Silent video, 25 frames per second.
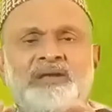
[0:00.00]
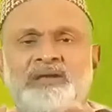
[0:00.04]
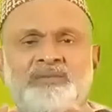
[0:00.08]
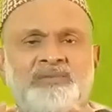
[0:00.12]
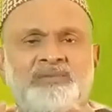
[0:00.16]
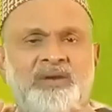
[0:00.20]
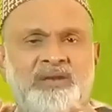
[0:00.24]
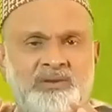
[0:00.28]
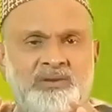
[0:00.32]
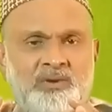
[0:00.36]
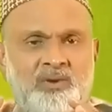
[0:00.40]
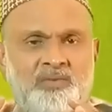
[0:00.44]

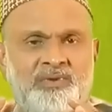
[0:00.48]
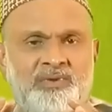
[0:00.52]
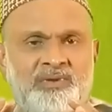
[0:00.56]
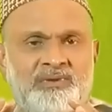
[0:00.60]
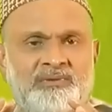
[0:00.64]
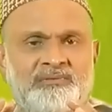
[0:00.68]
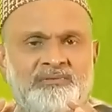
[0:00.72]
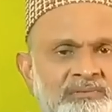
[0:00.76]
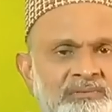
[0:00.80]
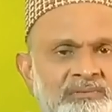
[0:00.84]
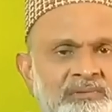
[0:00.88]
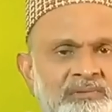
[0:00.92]
ডেলিভারি হবে
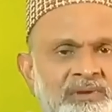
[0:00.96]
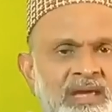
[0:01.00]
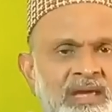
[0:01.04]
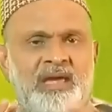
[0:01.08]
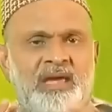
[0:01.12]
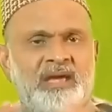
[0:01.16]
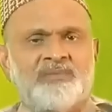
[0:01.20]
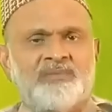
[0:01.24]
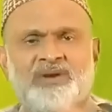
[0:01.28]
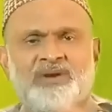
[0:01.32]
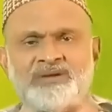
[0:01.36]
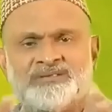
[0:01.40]

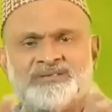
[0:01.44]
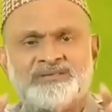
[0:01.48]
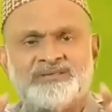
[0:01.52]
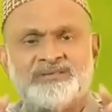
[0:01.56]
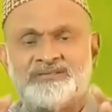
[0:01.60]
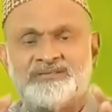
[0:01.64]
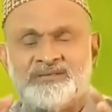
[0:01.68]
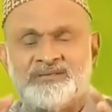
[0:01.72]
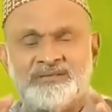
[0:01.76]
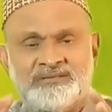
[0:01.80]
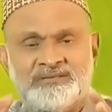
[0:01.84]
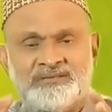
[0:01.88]
একবার
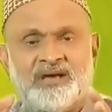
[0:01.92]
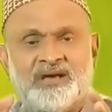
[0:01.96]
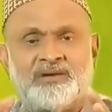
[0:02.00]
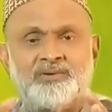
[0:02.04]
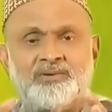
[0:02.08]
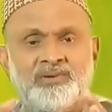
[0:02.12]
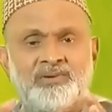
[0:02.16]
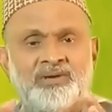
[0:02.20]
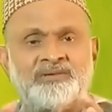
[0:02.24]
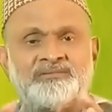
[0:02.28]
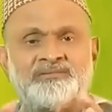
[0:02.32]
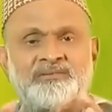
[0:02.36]
যাদের সিজার
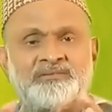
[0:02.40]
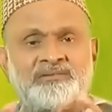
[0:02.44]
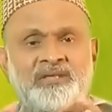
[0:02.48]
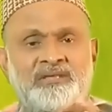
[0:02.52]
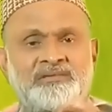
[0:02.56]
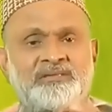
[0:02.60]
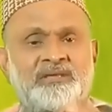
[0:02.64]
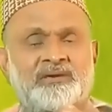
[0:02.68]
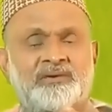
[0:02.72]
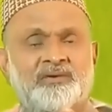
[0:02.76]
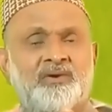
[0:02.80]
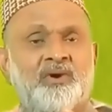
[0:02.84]
হয়ে গেছে
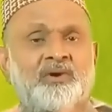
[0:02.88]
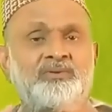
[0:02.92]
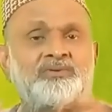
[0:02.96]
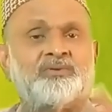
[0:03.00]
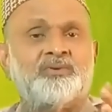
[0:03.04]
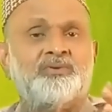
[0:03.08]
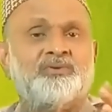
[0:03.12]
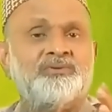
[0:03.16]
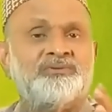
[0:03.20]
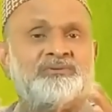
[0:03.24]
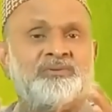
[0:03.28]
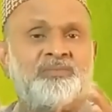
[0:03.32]
তাদের
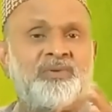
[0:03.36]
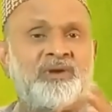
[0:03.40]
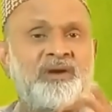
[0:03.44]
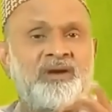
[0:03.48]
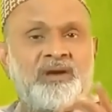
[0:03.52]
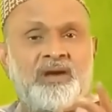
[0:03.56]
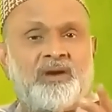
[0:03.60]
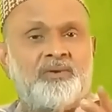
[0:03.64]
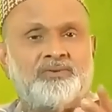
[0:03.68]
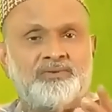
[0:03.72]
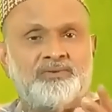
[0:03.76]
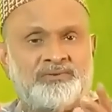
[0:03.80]
হয়তো হইতে
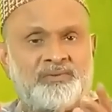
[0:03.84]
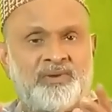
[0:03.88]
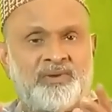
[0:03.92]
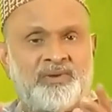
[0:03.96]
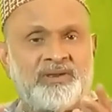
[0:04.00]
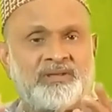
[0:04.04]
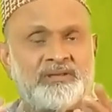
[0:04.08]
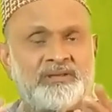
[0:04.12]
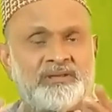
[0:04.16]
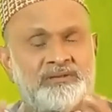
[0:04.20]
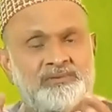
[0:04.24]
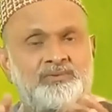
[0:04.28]
পারে নাও হইতে
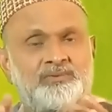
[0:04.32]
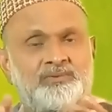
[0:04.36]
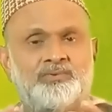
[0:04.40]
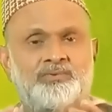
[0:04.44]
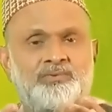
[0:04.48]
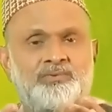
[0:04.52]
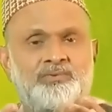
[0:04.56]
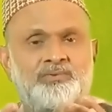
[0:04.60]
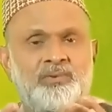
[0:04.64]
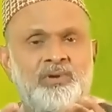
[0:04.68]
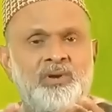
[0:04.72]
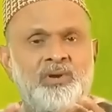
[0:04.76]
পারে কিন্তু